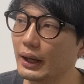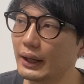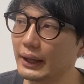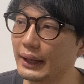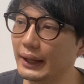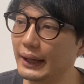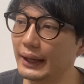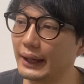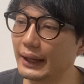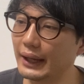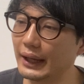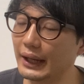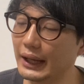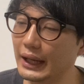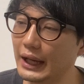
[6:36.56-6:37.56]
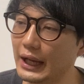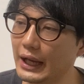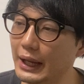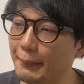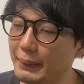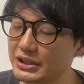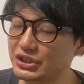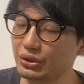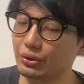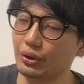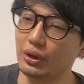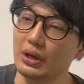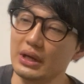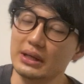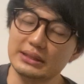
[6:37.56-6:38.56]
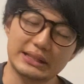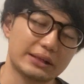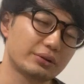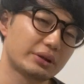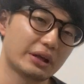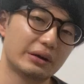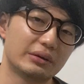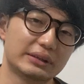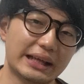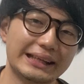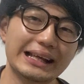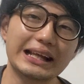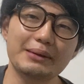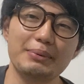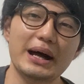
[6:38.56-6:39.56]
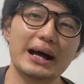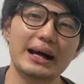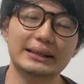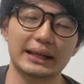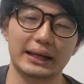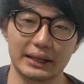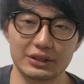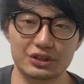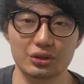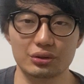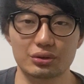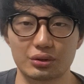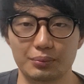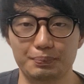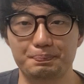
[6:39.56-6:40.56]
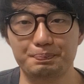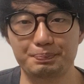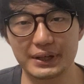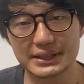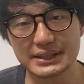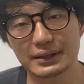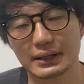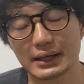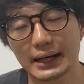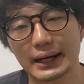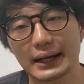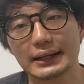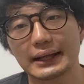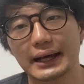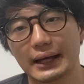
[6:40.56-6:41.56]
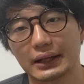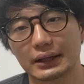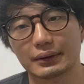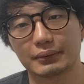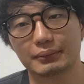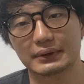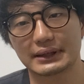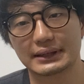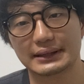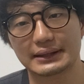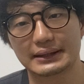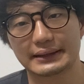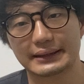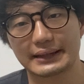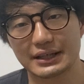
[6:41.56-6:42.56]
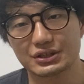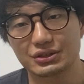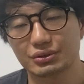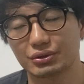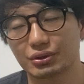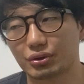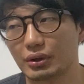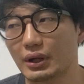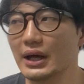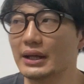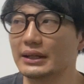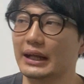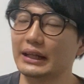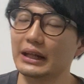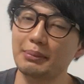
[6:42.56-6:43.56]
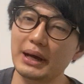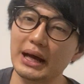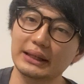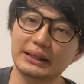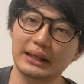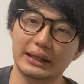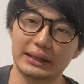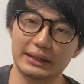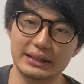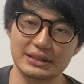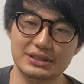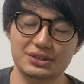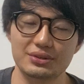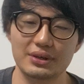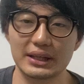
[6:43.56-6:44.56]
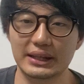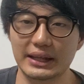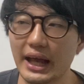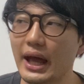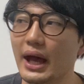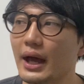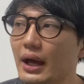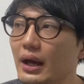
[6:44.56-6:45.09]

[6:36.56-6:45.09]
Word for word: えー、まあちょっとサトテルを7番あたりちょっとプレッシャーかからない打順の7番あたりに据えて